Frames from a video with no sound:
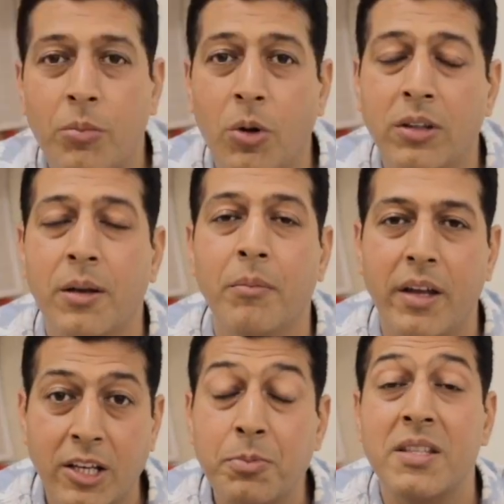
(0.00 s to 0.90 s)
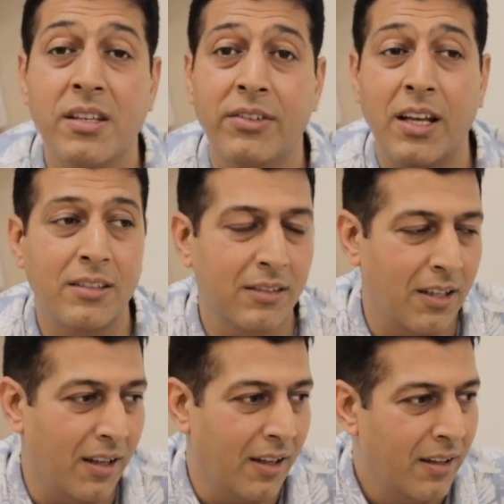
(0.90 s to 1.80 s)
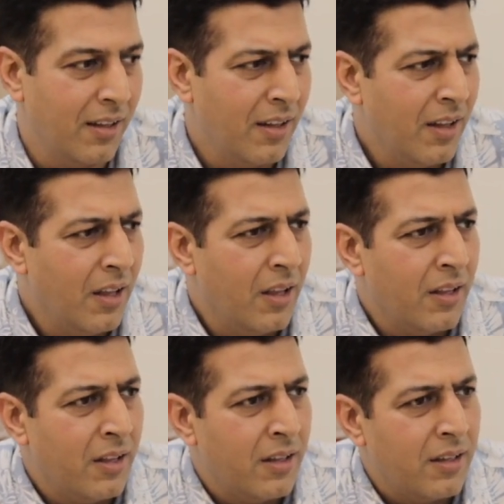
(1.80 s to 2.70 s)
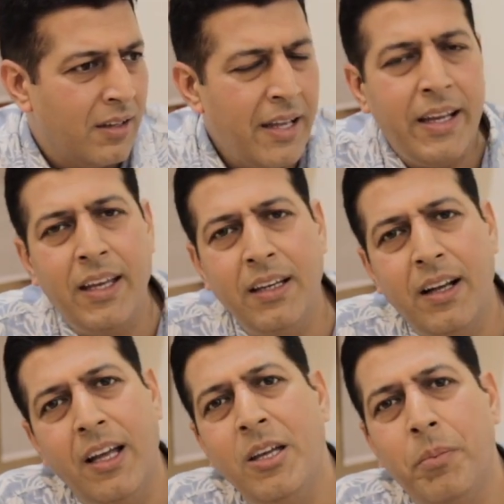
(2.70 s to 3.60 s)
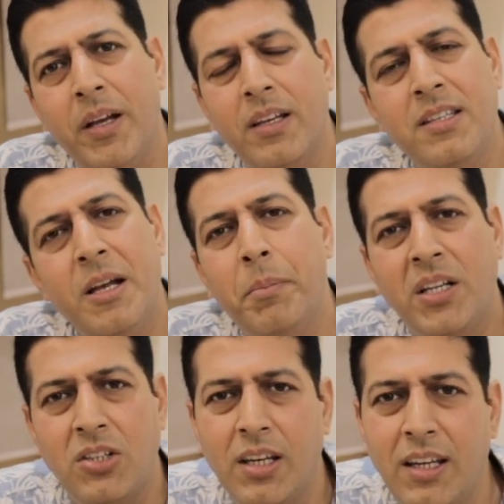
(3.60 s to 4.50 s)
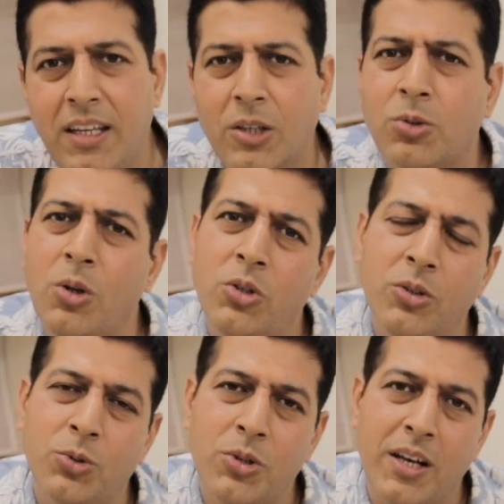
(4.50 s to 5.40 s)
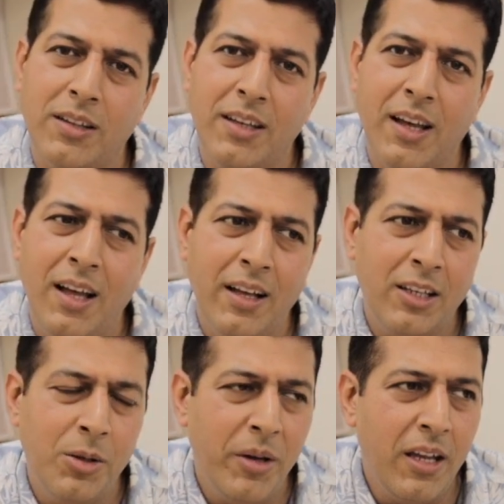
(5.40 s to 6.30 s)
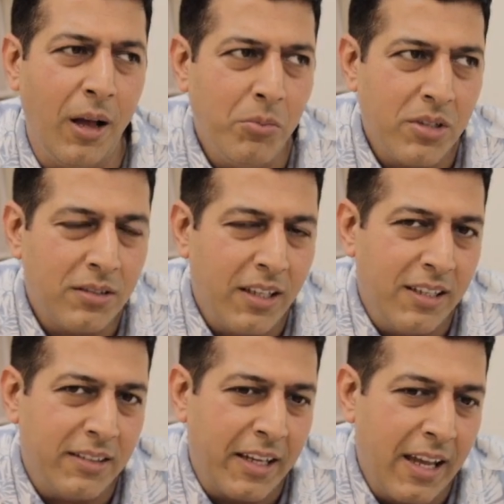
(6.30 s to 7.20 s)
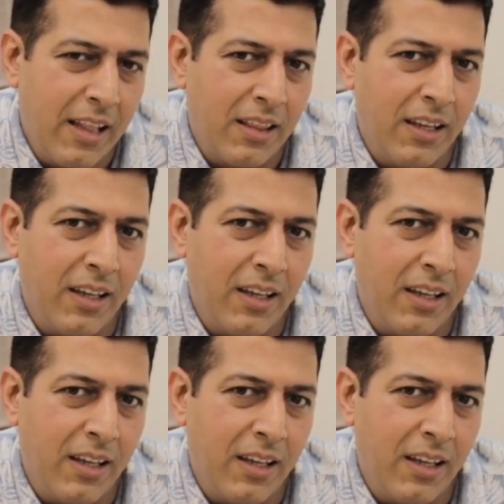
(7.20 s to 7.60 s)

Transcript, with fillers: बहुत ही एक्सपेंसिव टास्क था लेकिन कहीं पे किसी एक बच्चे ने ही एक सोल्यूशन सुझा दिया कि भाई हम जिस तरीके से खेलते